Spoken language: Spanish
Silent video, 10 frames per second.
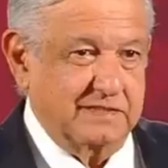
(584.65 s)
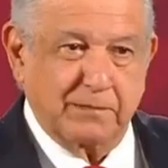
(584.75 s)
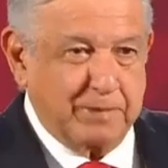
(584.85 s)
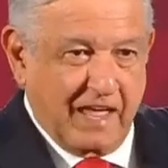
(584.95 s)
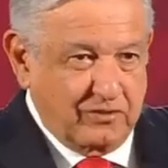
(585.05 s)

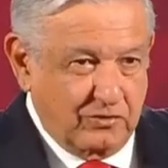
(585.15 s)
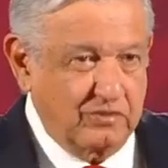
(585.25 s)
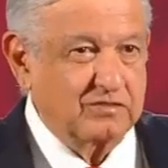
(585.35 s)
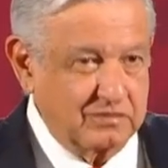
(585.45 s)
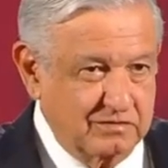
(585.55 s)
de
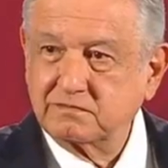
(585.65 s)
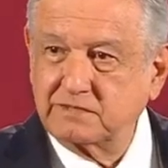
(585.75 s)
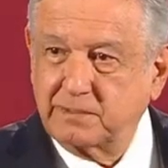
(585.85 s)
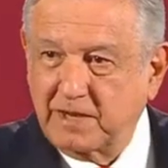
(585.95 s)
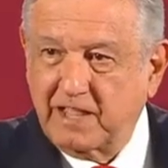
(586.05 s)
plano
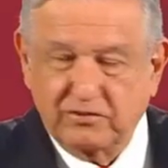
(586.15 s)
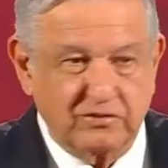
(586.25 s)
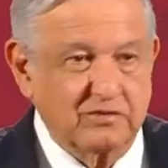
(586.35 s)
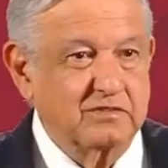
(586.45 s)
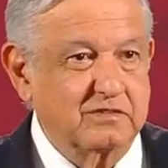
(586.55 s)
de plano,
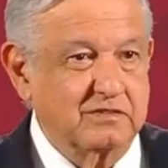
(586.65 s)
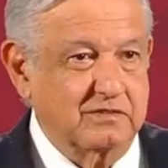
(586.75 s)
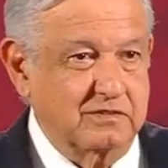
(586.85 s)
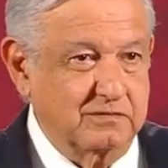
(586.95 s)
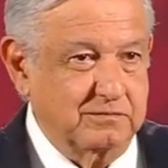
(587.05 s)

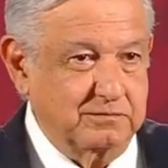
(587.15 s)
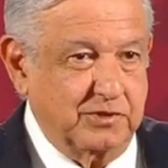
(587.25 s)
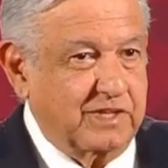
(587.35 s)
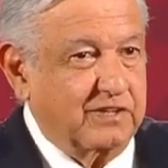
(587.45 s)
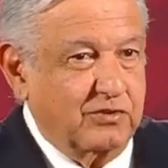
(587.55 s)

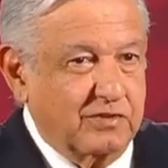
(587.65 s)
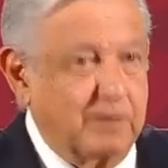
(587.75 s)
porque son